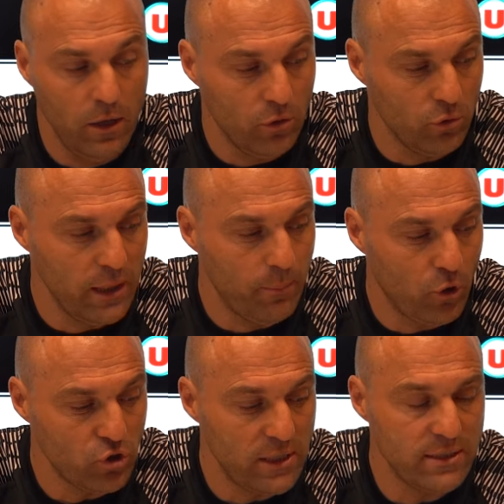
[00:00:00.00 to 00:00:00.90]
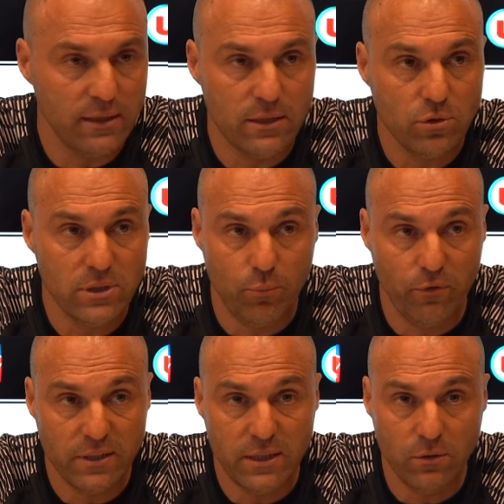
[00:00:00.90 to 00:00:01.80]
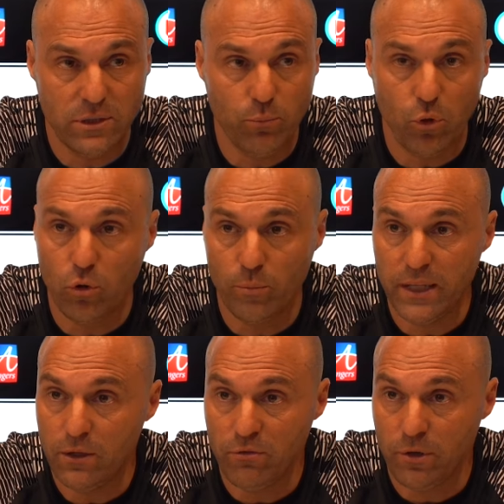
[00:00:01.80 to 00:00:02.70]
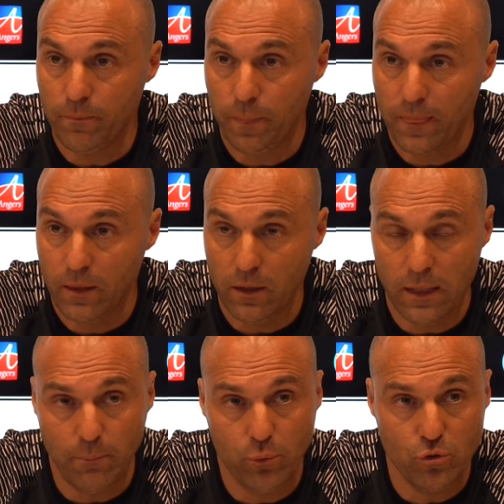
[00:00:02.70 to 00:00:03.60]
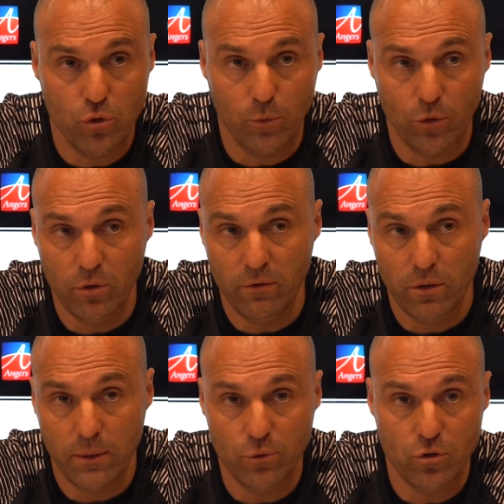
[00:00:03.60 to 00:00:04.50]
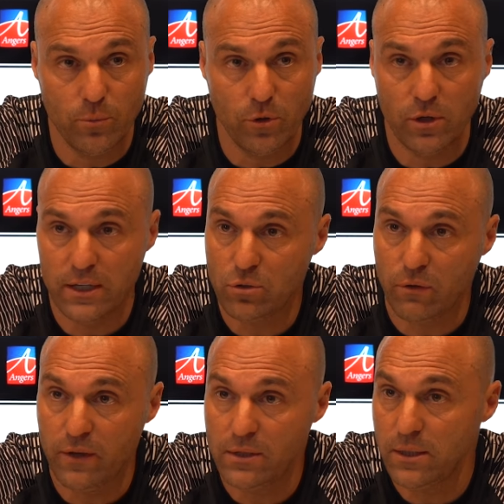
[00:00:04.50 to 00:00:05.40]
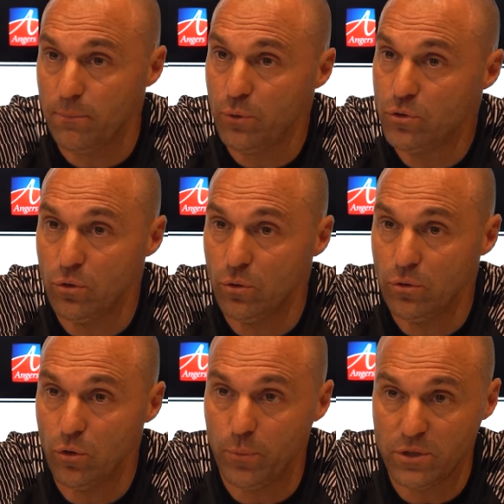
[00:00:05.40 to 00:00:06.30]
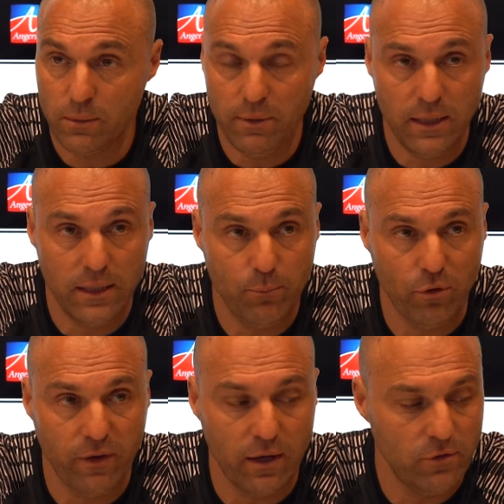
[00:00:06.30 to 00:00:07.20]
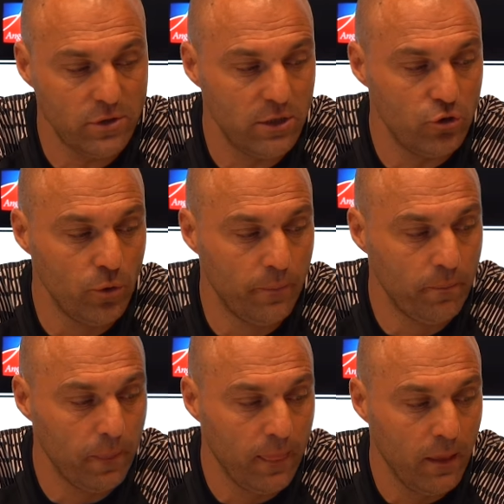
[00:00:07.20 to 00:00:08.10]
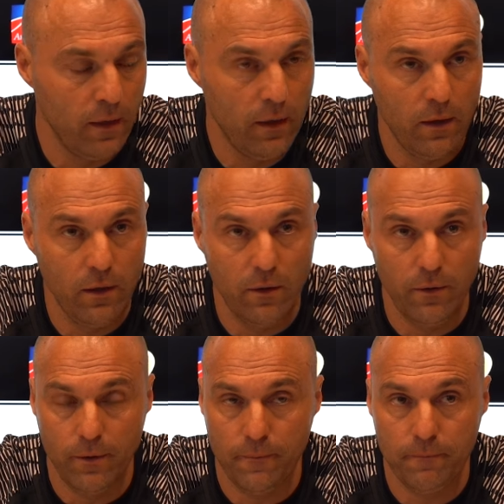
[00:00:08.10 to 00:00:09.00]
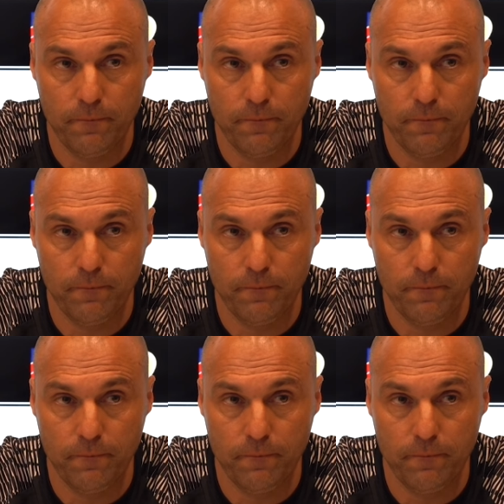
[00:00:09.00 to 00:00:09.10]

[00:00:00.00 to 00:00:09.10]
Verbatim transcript: quand on est proche les uns des autres, c'est plus facile aussi pour combiner devant. Il y a plus de monde devant, il y a plus de monde dans la surface, il y a plus de, possibilités pour faire avancer le jeu. Euh,